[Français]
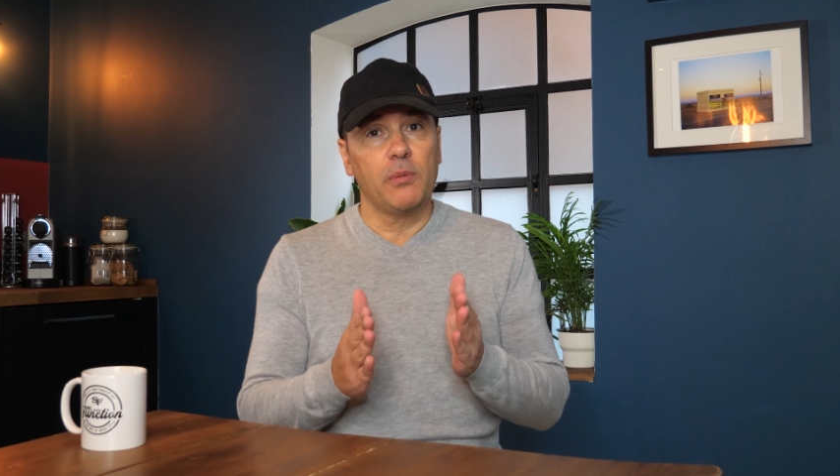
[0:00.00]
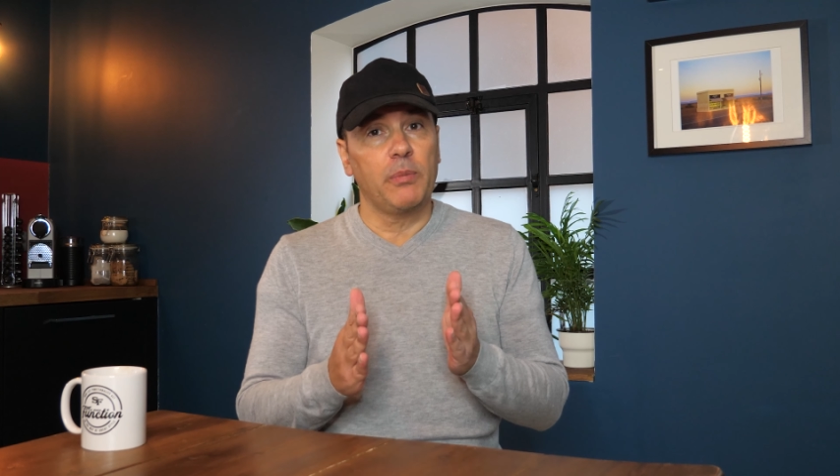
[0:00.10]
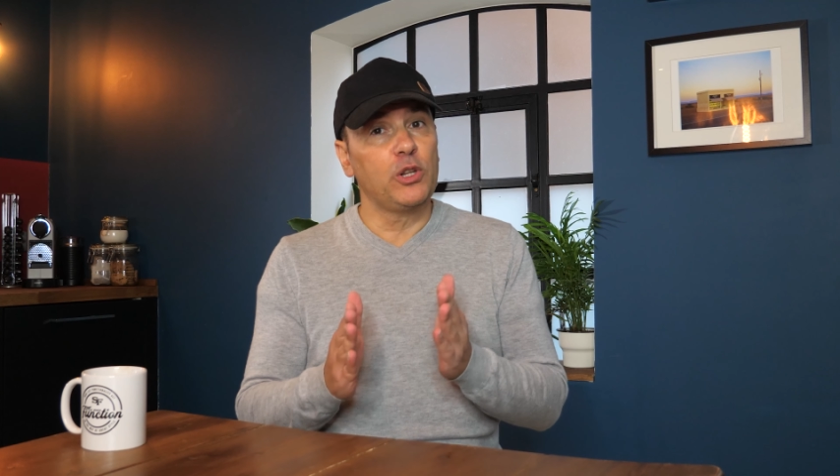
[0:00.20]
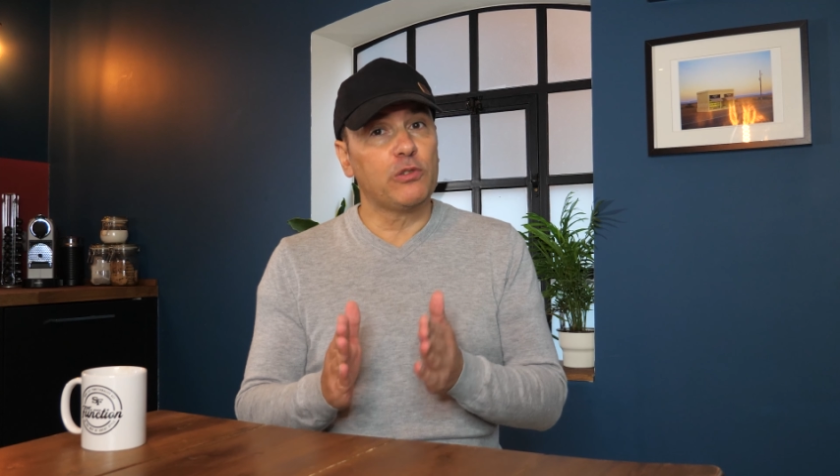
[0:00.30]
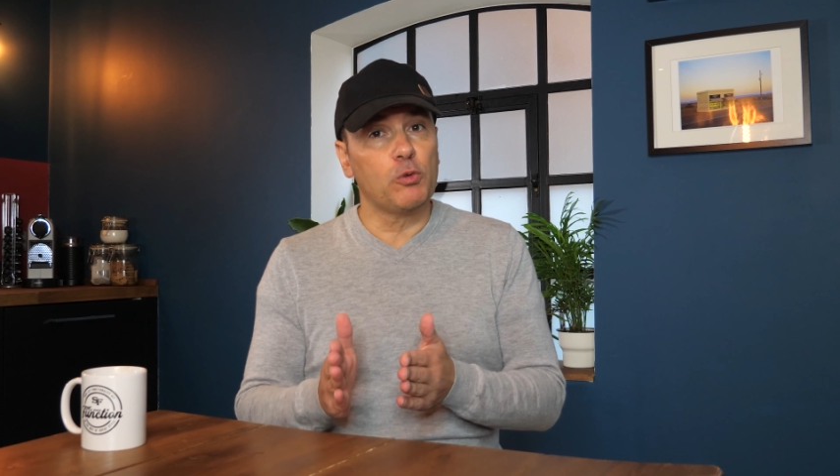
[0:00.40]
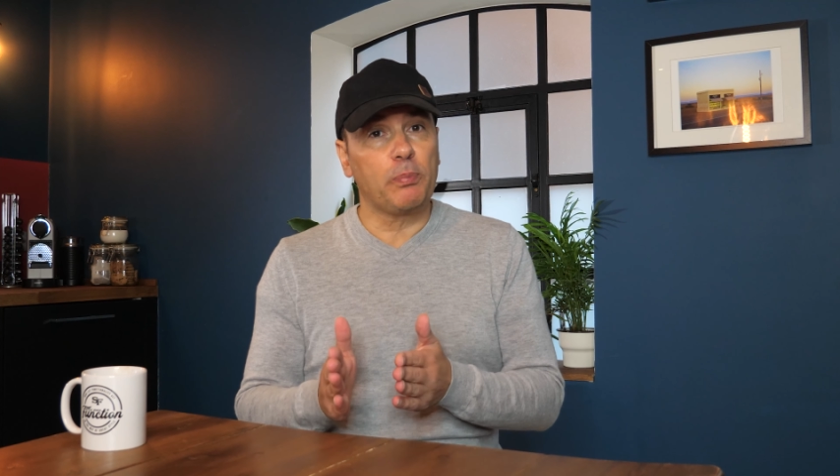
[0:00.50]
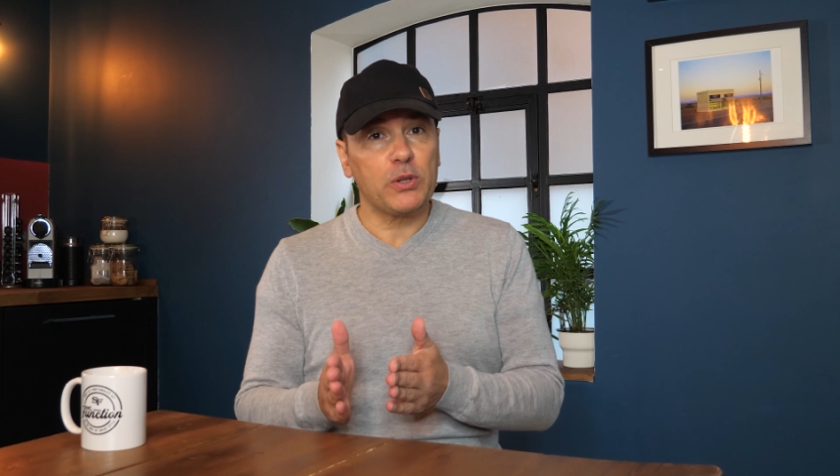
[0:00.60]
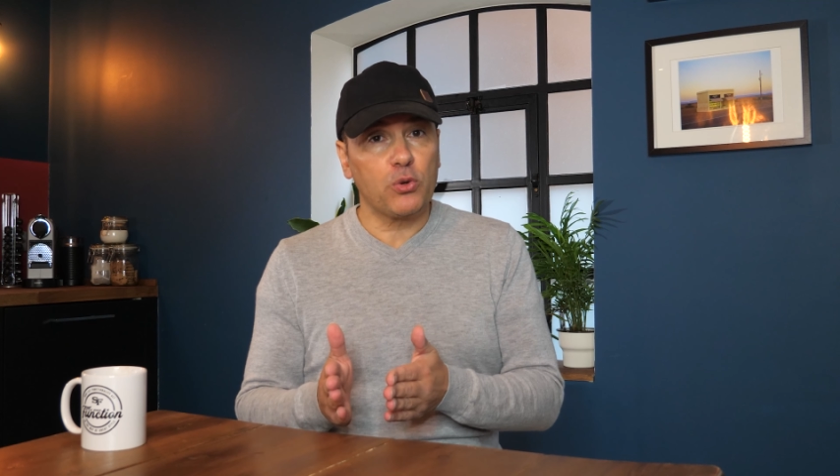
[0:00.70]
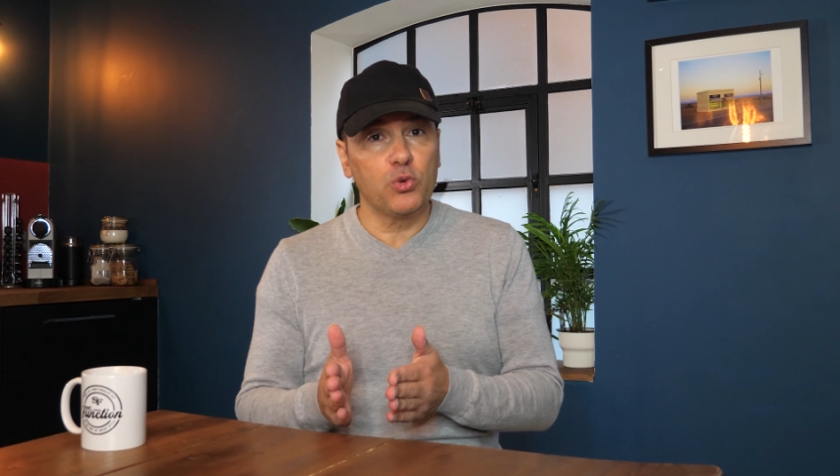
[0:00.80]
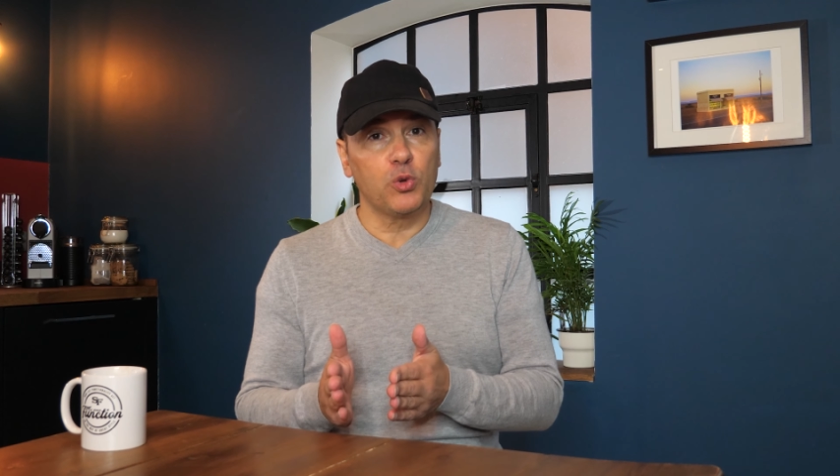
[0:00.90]
mais il n'en faut
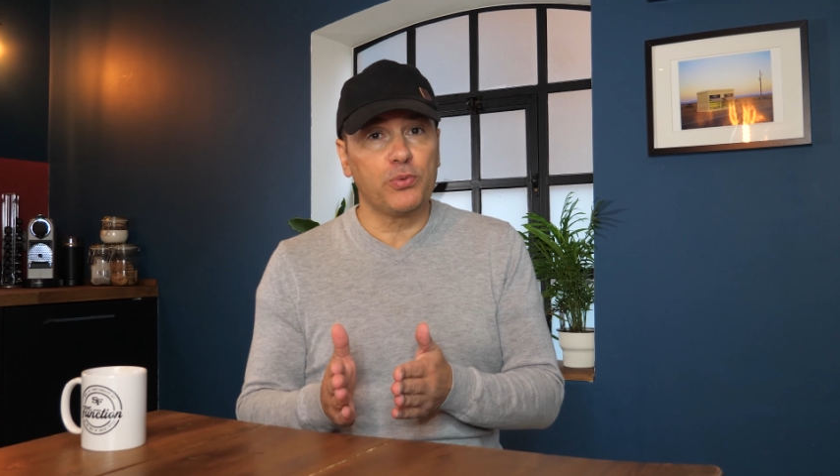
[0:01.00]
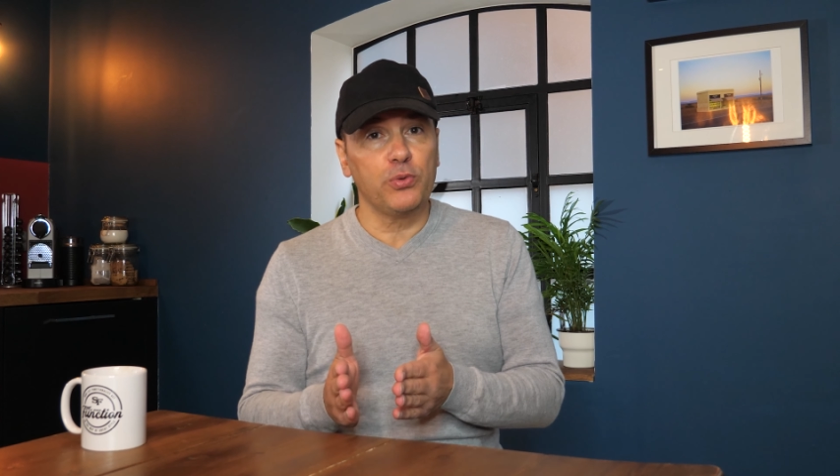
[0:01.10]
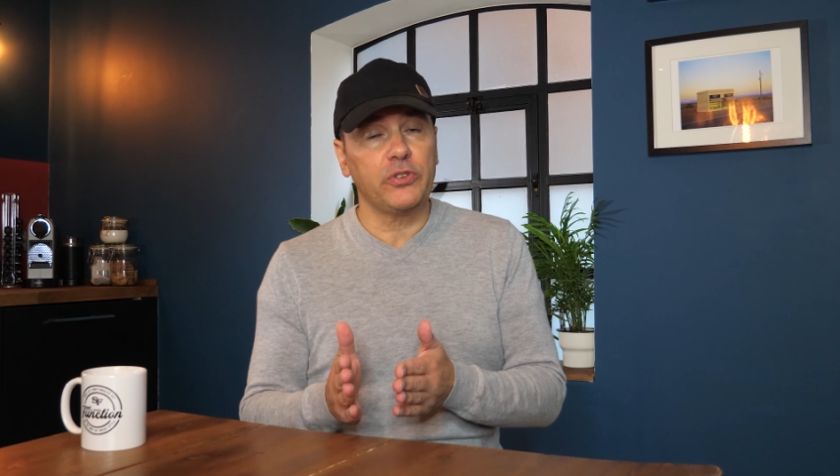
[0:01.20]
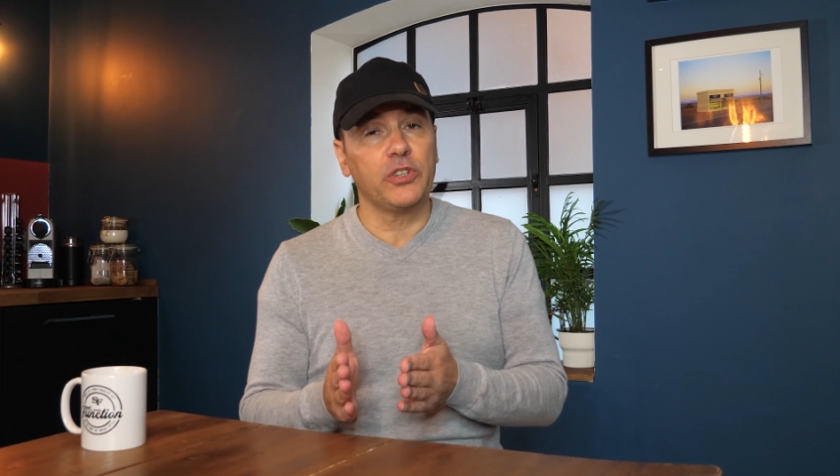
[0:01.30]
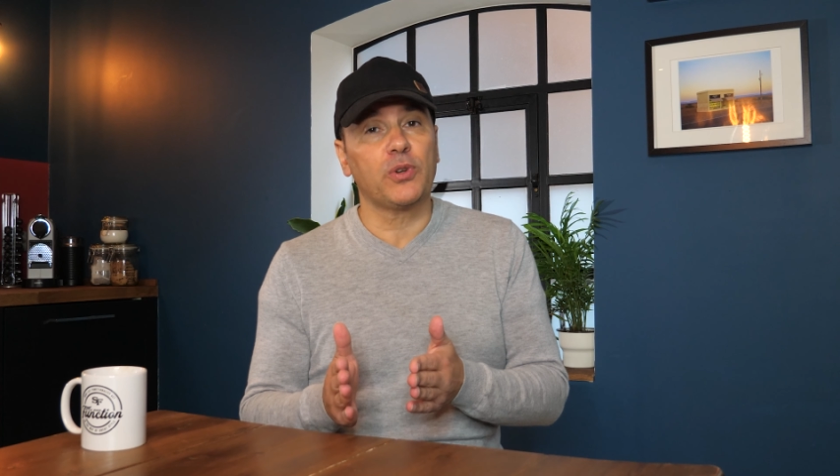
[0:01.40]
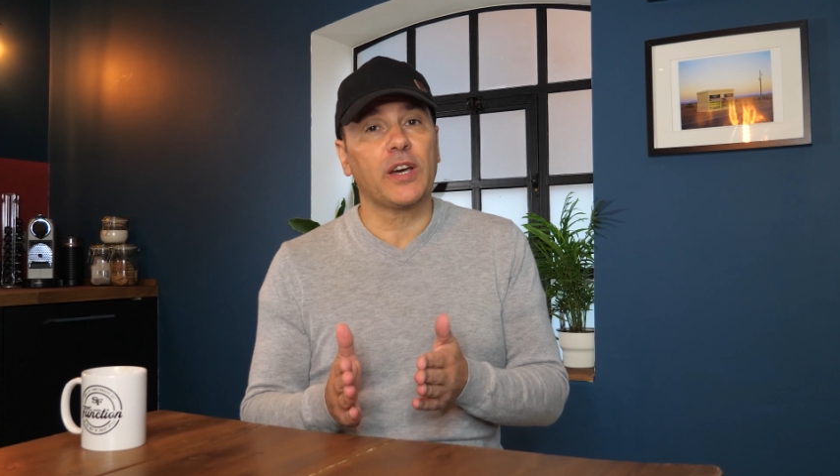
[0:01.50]
pas trop non plus, sinon